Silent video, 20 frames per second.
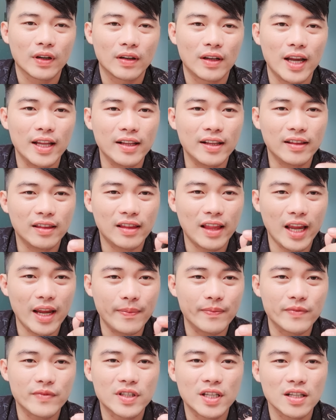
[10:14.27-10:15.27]
để
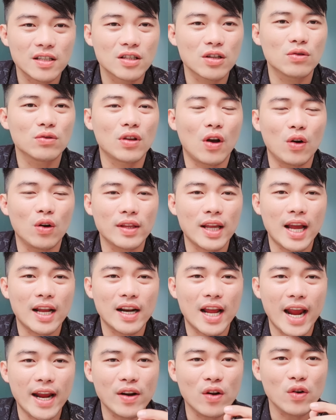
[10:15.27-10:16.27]
tìm xin số điện thoại người ta
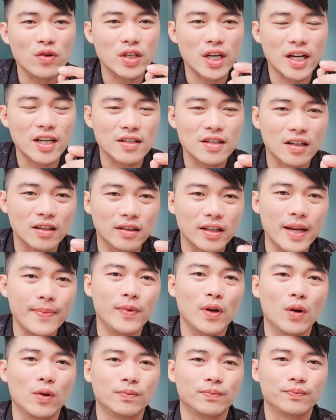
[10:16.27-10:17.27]
để nói chuyện trực tiếp
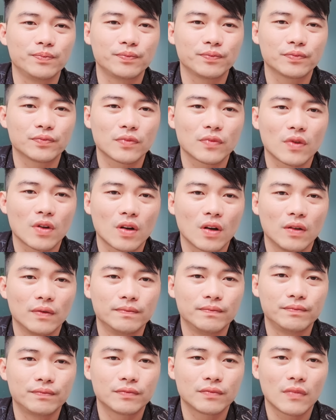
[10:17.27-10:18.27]
luôn
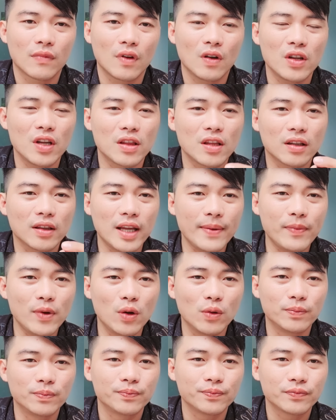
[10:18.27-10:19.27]
chuyện trực tiếp
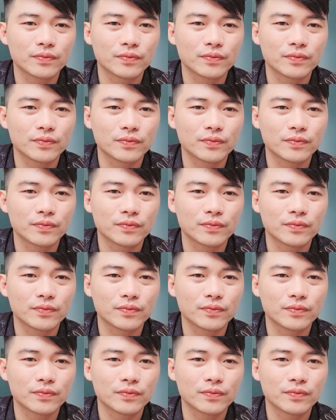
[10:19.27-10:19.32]
luôn